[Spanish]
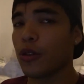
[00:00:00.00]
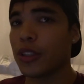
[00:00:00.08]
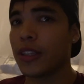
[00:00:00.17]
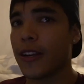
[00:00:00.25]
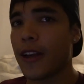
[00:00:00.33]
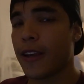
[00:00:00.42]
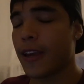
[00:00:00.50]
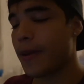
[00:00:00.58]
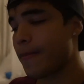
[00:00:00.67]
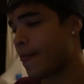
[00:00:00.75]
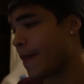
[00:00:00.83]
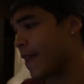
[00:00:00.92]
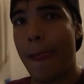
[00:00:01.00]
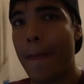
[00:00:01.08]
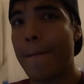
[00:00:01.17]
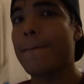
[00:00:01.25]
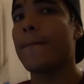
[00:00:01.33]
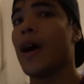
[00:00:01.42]
no estaría aquí
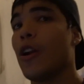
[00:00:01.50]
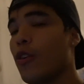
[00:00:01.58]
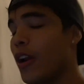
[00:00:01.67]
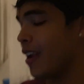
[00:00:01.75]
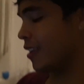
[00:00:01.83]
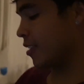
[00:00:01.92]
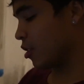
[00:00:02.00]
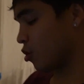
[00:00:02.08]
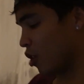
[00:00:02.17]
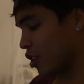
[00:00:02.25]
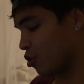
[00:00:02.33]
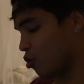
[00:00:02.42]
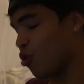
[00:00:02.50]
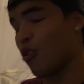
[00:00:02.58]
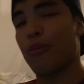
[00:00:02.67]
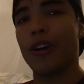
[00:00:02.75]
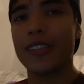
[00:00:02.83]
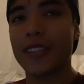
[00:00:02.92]
valorar esas cosas que uno no
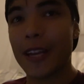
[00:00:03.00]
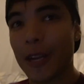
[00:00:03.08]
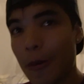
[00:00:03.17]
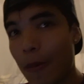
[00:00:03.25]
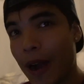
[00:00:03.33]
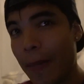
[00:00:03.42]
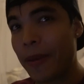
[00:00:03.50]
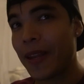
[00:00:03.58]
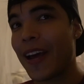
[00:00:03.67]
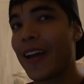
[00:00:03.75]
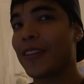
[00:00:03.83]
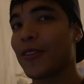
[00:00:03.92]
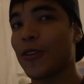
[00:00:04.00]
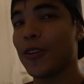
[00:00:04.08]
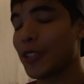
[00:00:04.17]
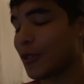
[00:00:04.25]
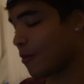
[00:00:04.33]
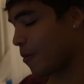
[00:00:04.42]
puede hacer, como caminar todo en
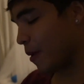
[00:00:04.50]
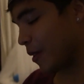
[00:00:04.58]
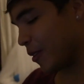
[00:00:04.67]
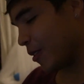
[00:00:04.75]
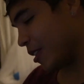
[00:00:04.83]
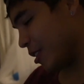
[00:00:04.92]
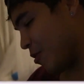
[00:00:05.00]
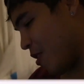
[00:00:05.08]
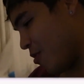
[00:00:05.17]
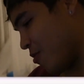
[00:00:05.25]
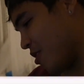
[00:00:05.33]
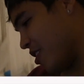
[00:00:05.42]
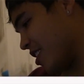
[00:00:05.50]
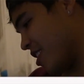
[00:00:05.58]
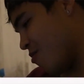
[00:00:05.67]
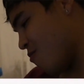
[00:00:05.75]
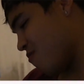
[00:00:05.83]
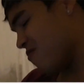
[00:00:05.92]
estos momentos, es cuando uno
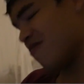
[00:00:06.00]
dice, uff,